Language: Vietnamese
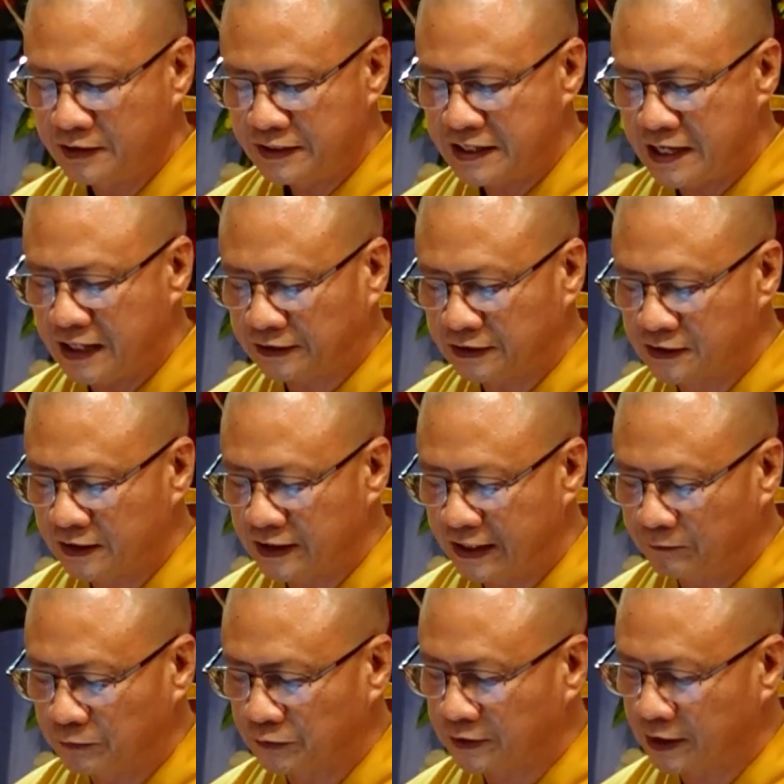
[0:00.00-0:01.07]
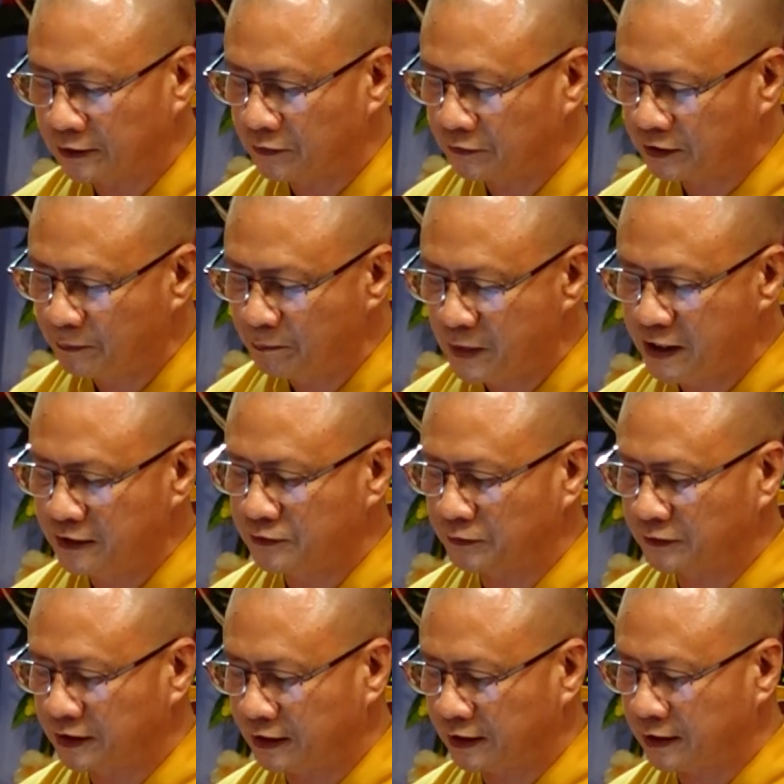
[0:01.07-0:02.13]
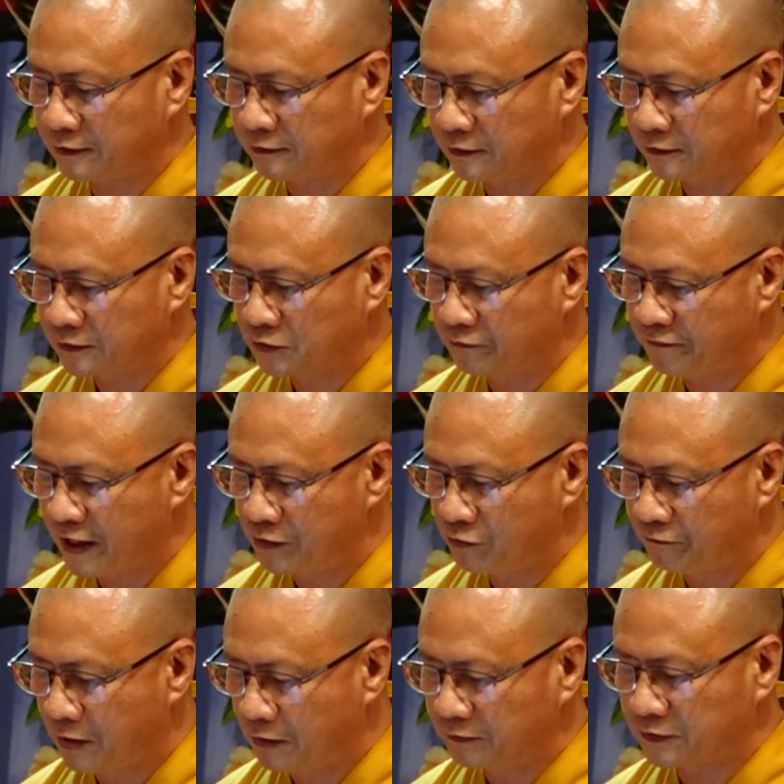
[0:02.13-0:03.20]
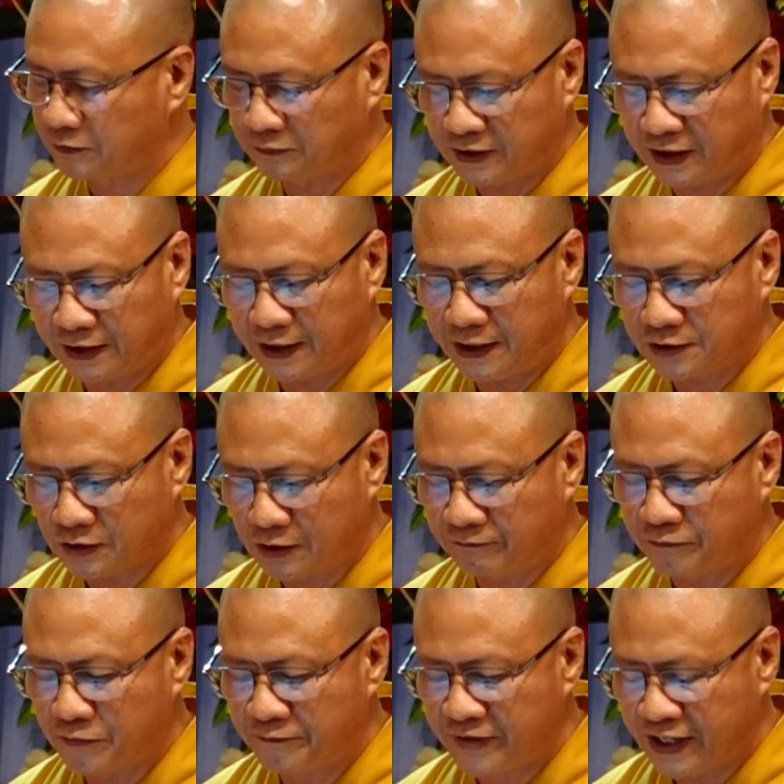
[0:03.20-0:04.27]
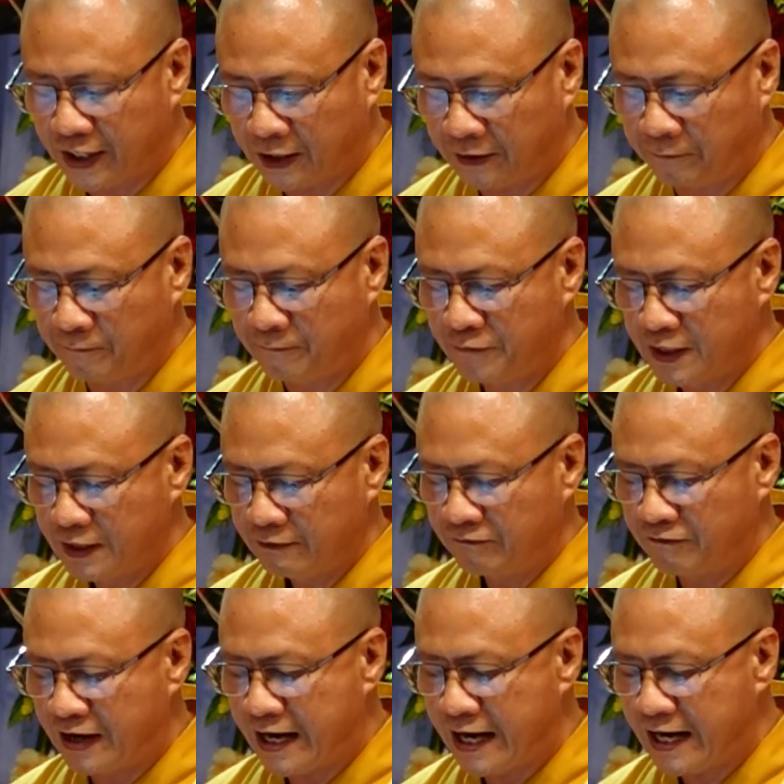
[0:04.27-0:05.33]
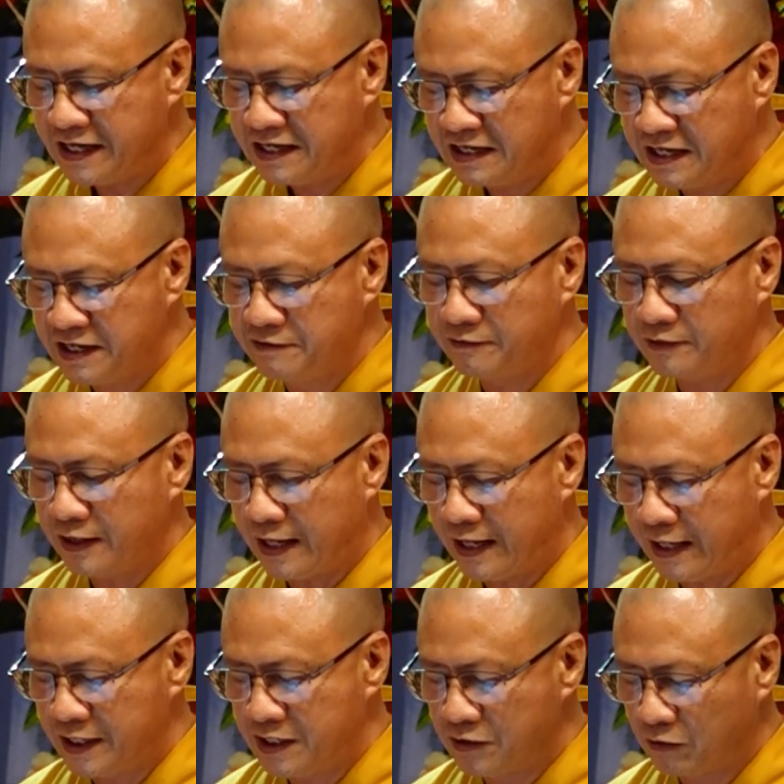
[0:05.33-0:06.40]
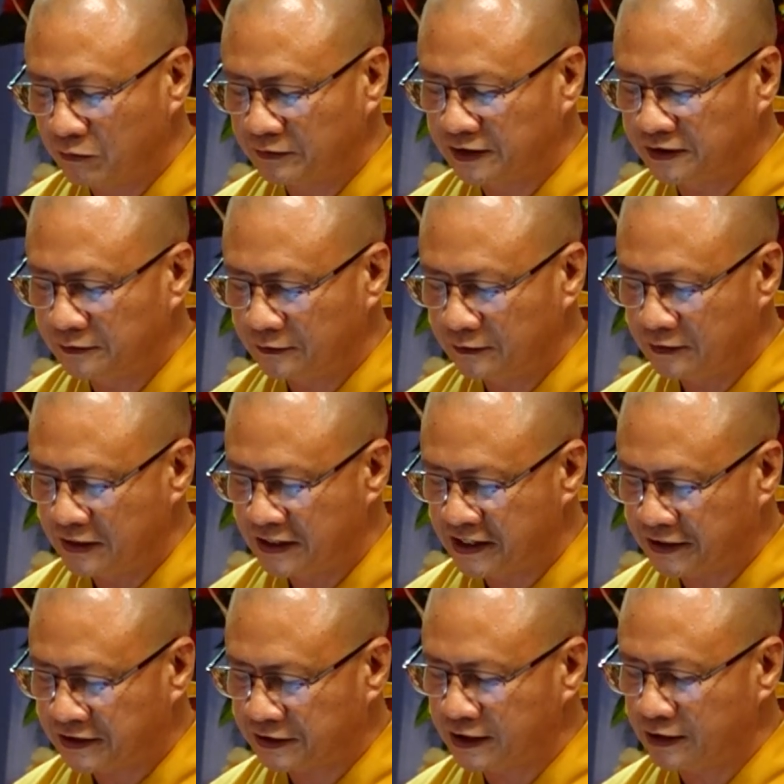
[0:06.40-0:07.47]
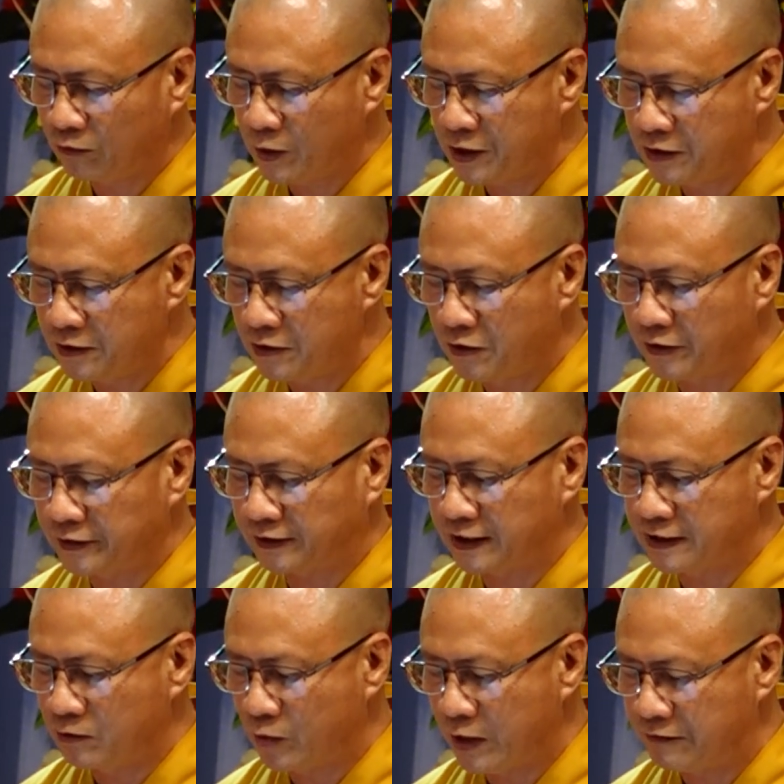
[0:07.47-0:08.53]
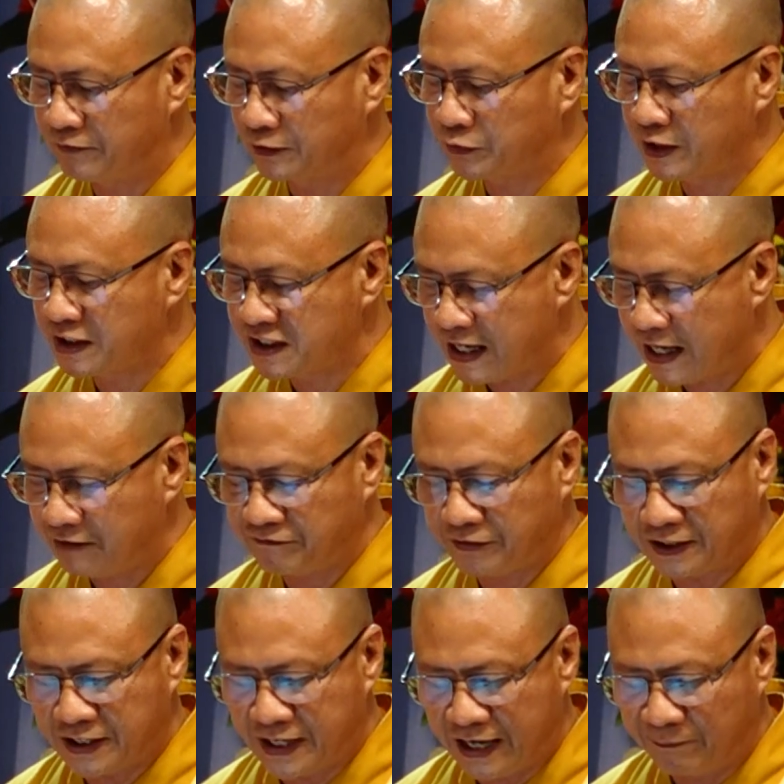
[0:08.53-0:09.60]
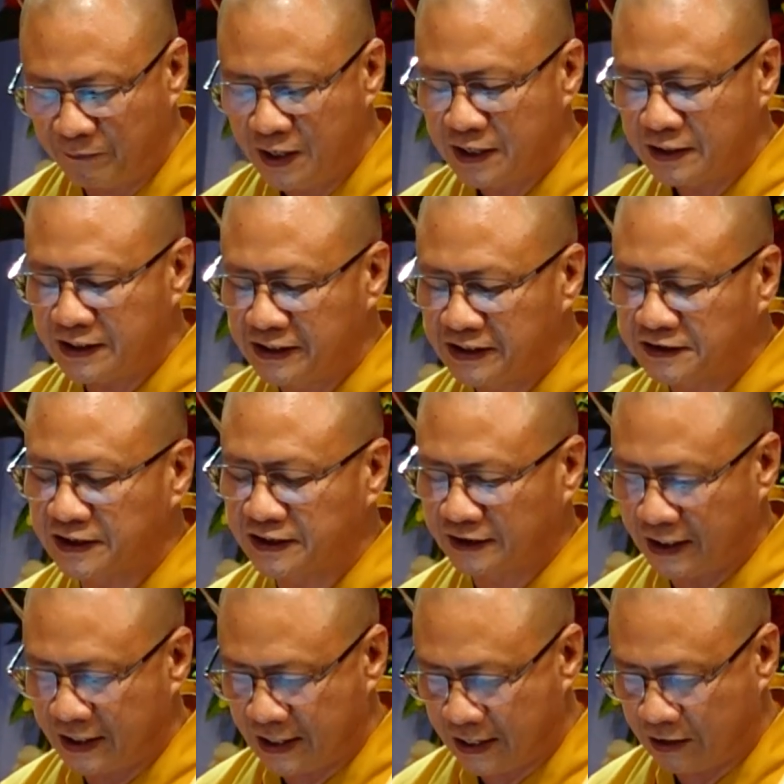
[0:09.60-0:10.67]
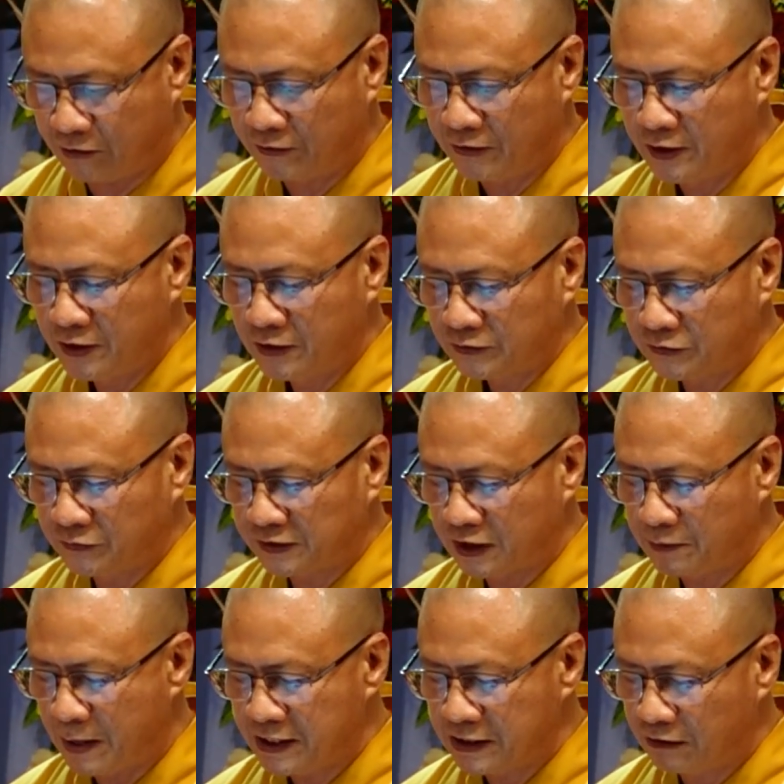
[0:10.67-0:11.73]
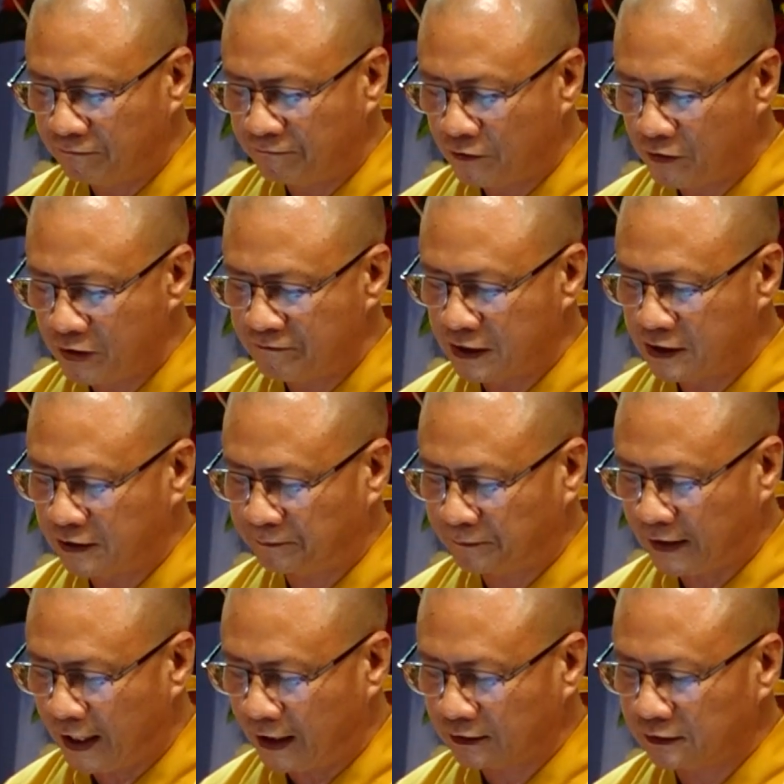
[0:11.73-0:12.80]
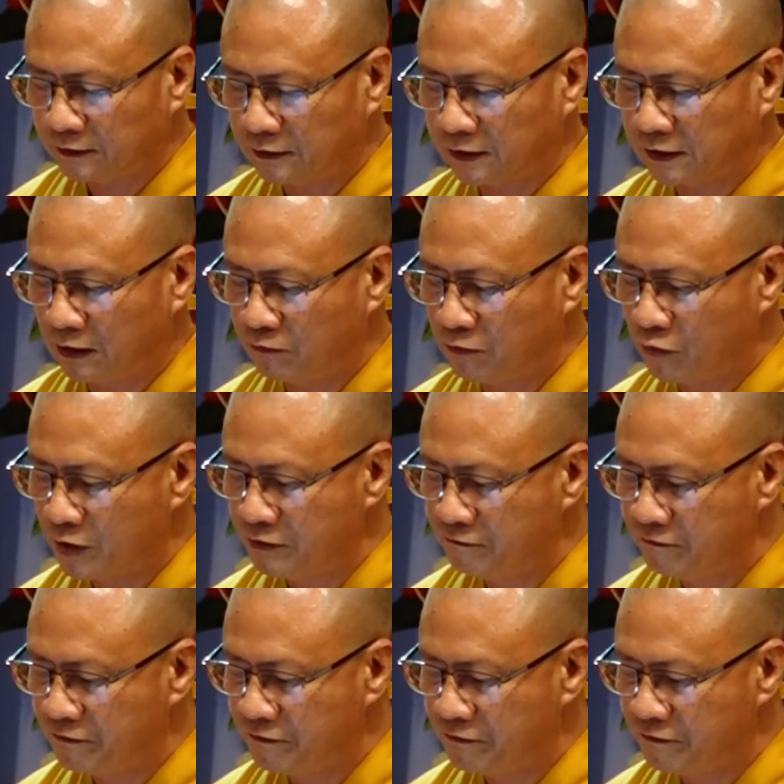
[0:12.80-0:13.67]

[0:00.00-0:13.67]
nhà tưởng niệm Chủ tịch Hồ Chí Minh, Chủ tịch Suvarnabhumi, Chủ tịch Cây Sòn Phôn Vi Hán và anh Ninh, anh hùng liệt sĩ quân đội tình nguyện và chuyên gia Việt Nam đã hy sinh tại nào? Trụ sở ban điều phối và hợp tác trong khuôn